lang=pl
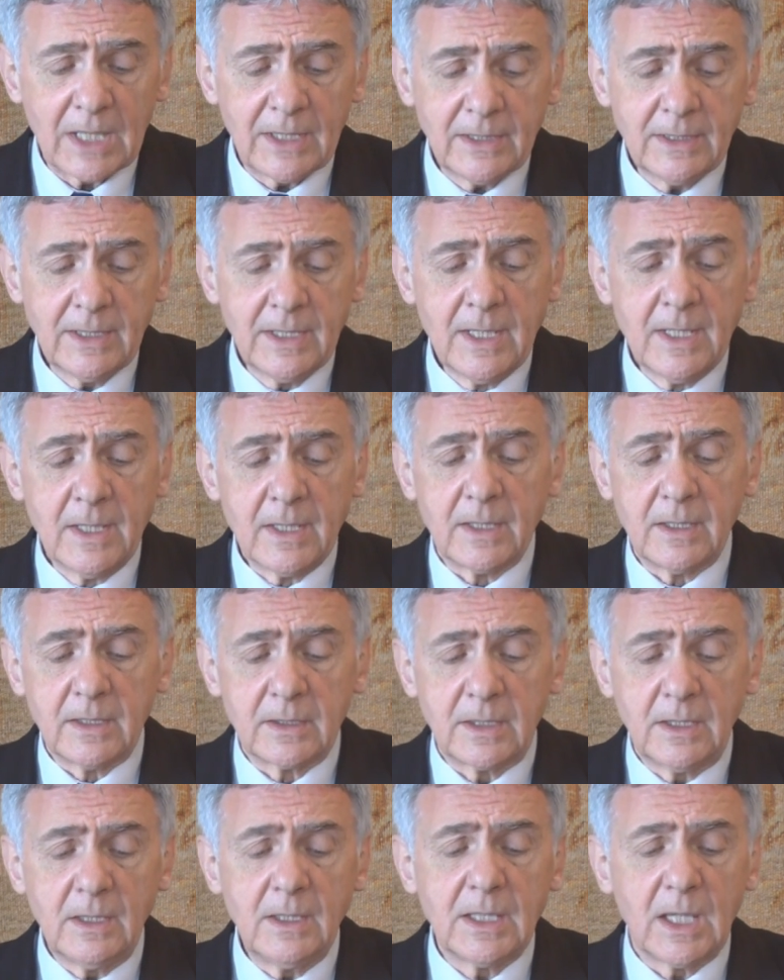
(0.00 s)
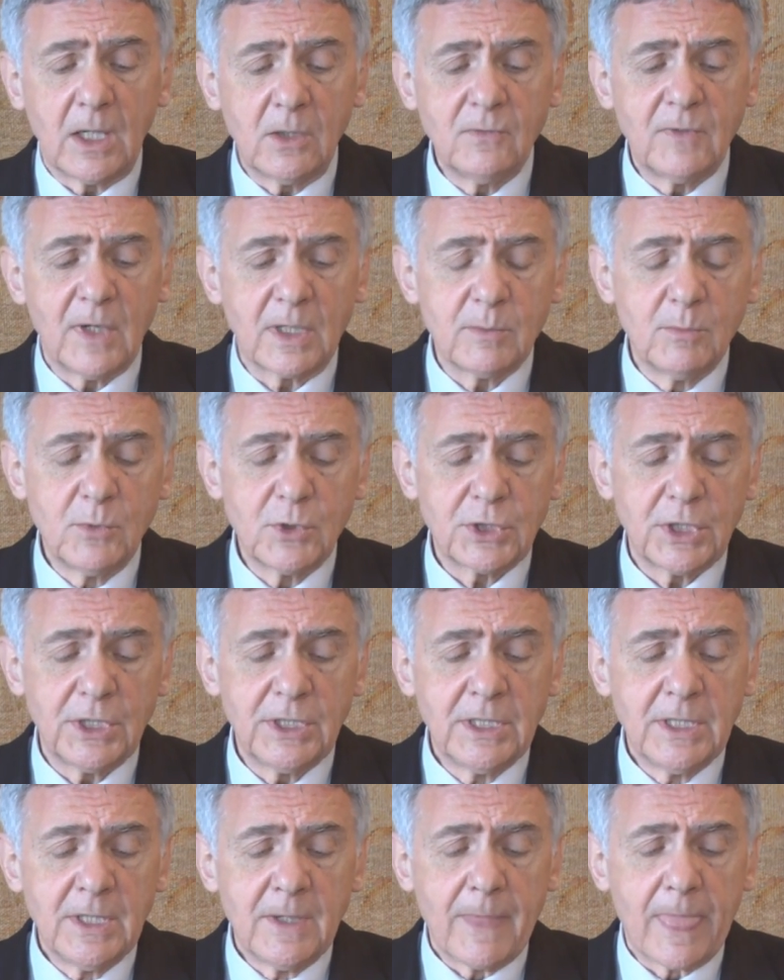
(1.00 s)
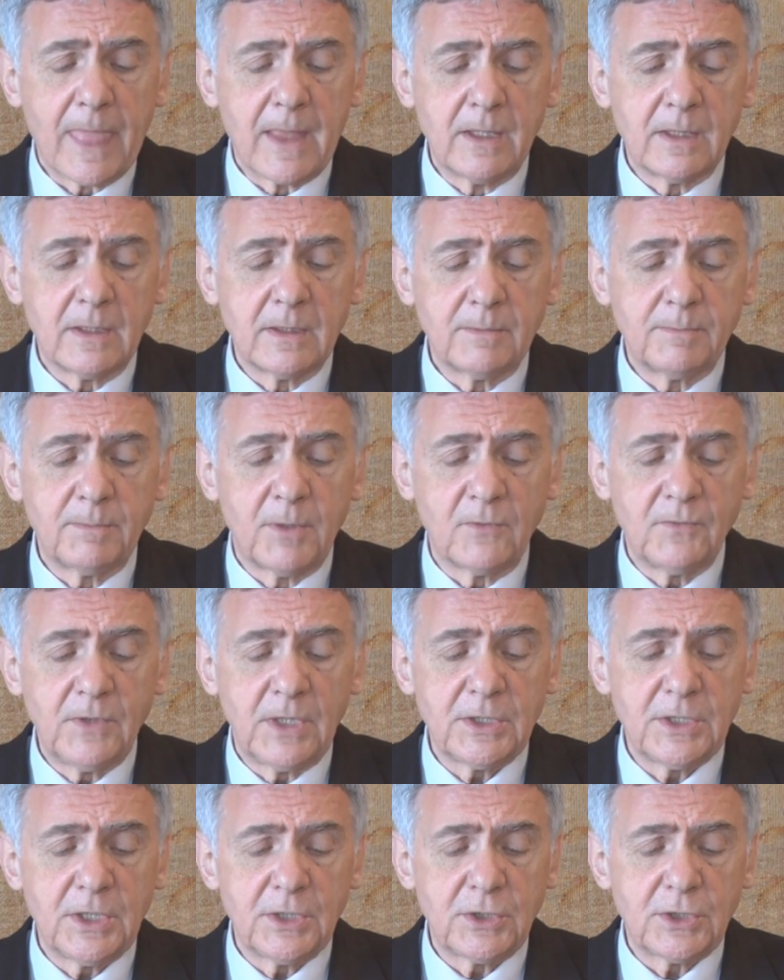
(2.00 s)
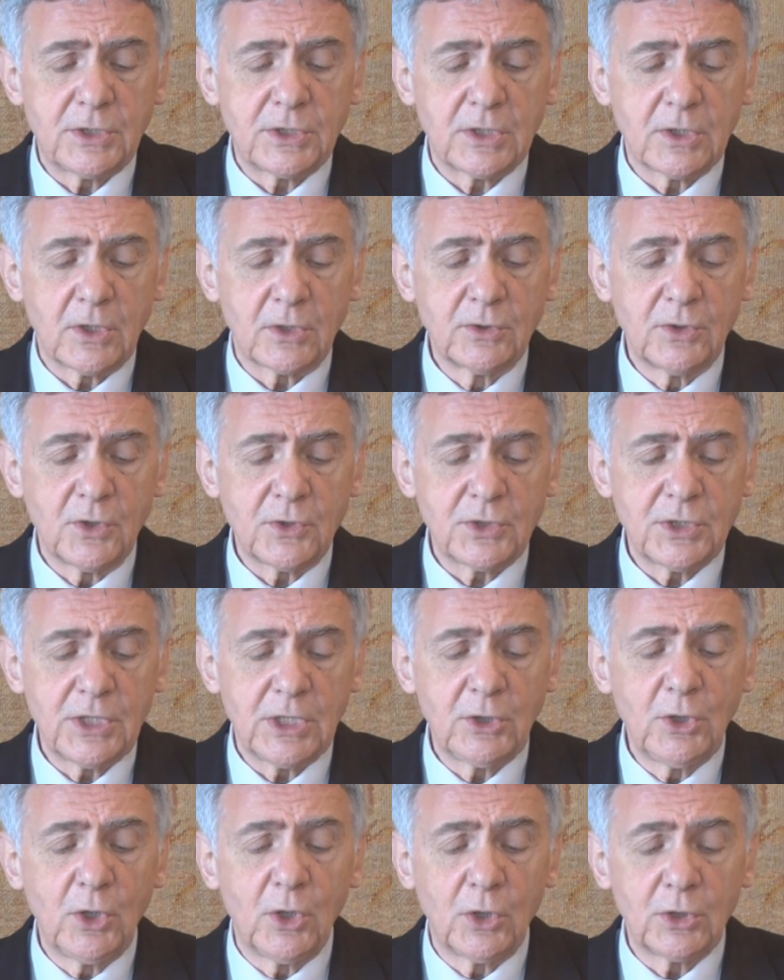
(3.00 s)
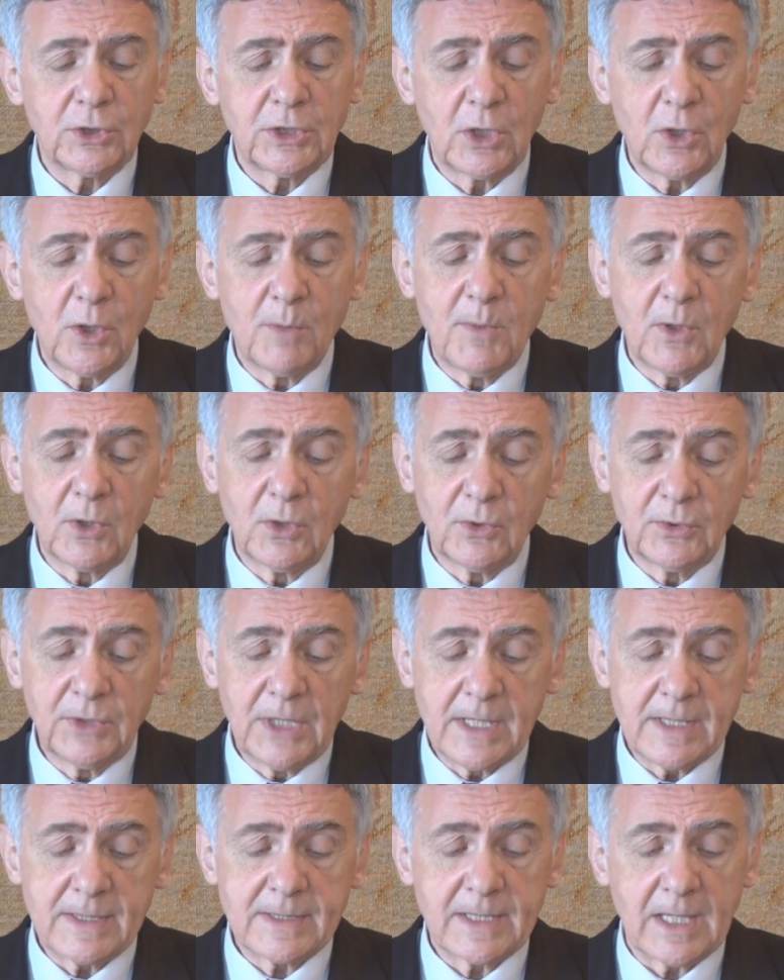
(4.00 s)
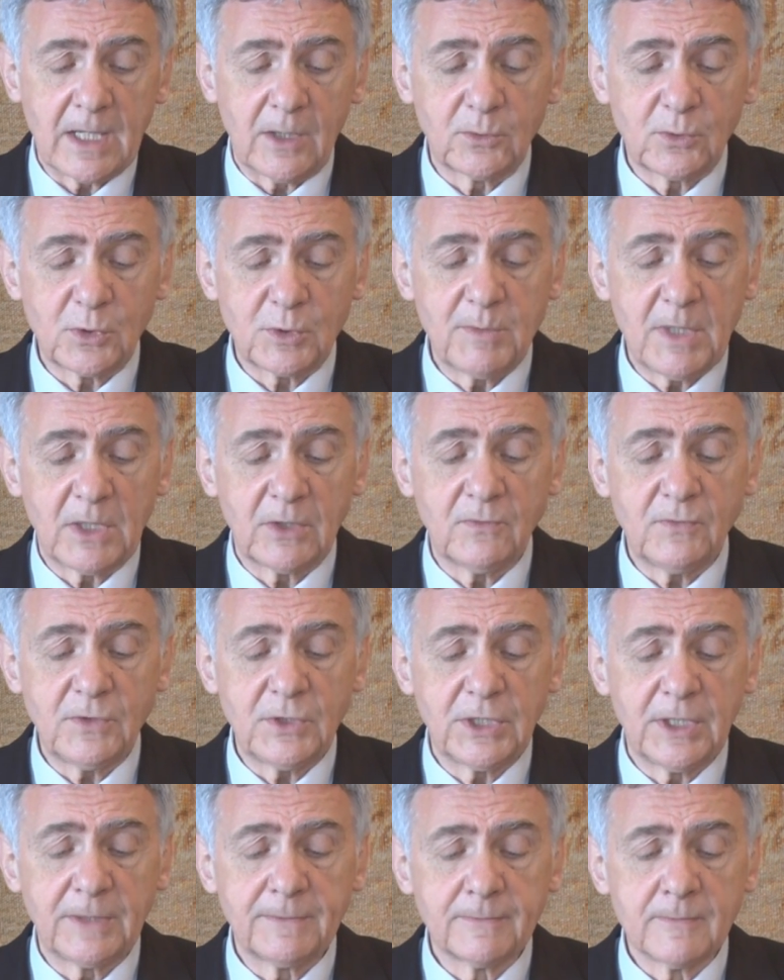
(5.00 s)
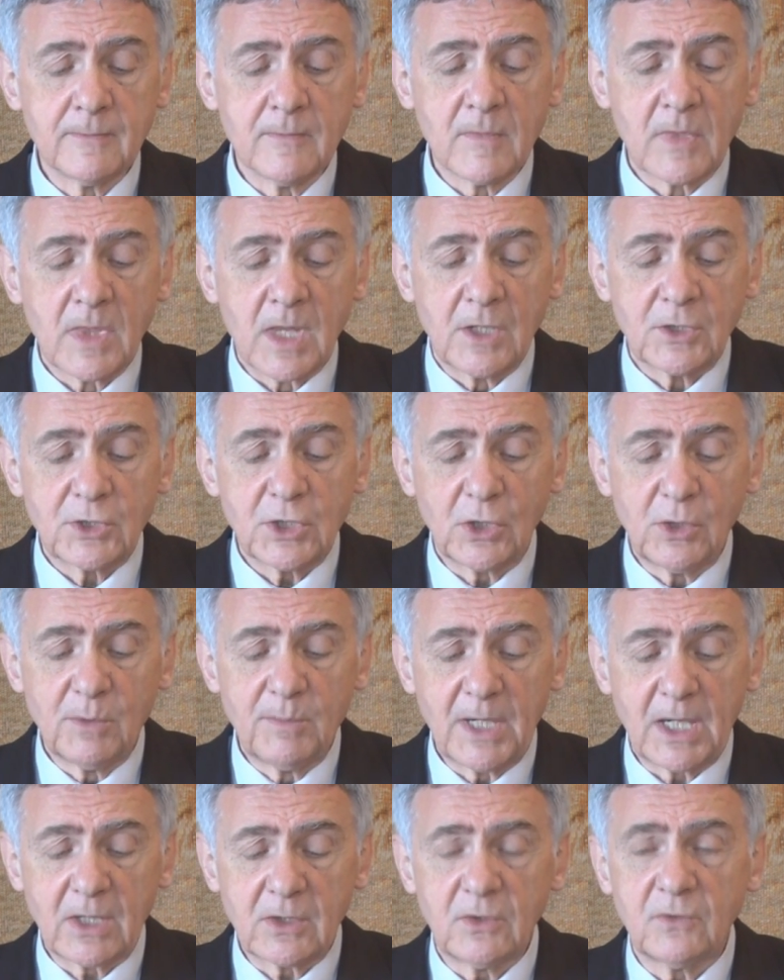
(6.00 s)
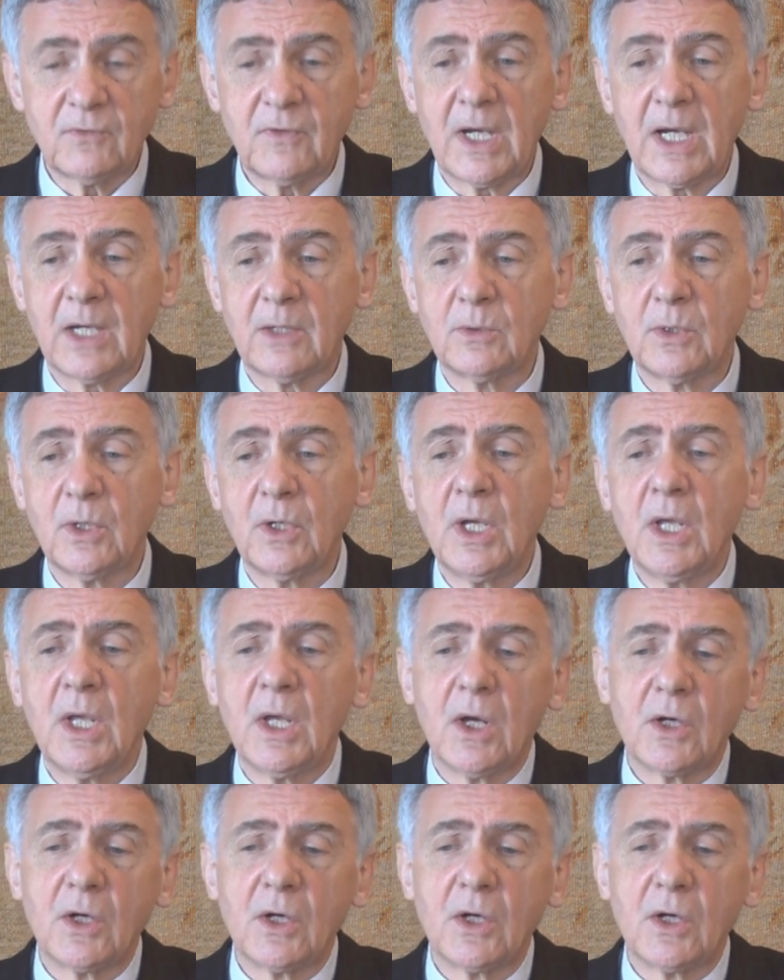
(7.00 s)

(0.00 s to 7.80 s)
Ale y, kilka uwag muszę y, powiedzieć odnośnie do tego poloneza. Otóż mianowicie, czego brakowało?